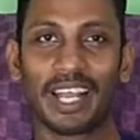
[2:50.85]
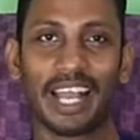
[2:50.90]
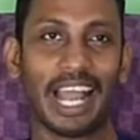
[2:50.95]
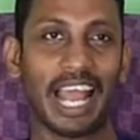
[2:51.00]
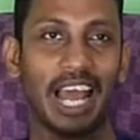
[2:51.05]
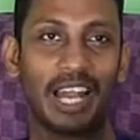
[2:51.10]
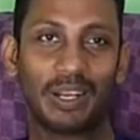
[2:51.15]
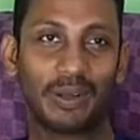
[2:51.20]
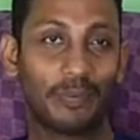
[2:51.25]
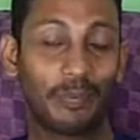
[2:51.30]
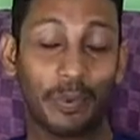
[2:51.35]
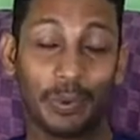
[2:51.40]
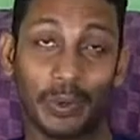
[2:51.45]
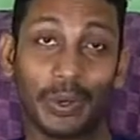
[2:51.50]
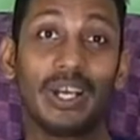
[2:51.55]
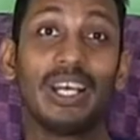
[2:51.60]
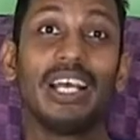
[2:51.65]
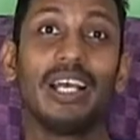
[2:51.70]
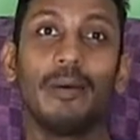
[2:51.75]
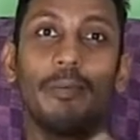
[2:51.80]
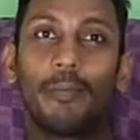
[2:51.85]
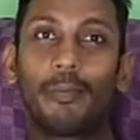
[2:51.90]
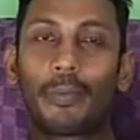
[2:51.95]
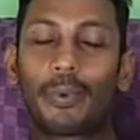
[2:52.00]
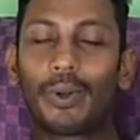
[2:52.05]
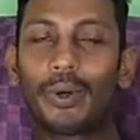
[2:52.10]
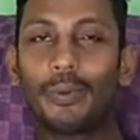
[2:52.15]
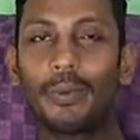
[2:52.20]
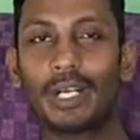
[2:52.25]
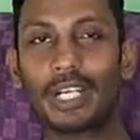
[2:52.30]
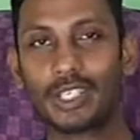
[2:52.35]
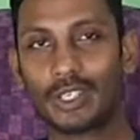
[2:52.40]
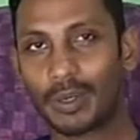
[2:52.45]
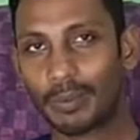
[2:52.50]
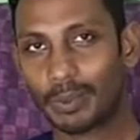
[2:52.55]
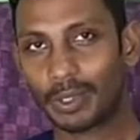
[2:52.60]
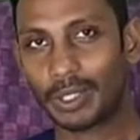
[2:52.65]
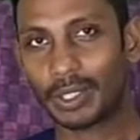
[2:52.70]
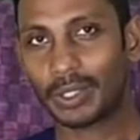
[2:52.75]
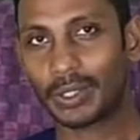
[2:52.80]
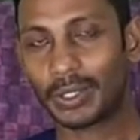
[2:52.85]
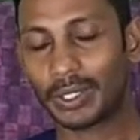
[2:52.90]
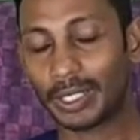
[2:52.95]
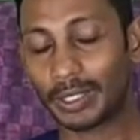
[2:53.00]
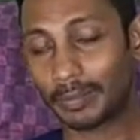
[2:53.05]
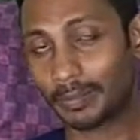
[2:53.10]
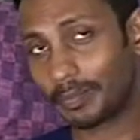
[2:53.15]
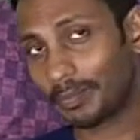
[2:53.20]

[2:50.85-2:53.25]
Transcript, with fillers: হ্যালো ব্রো ব্রো বলে সম্বোধন করে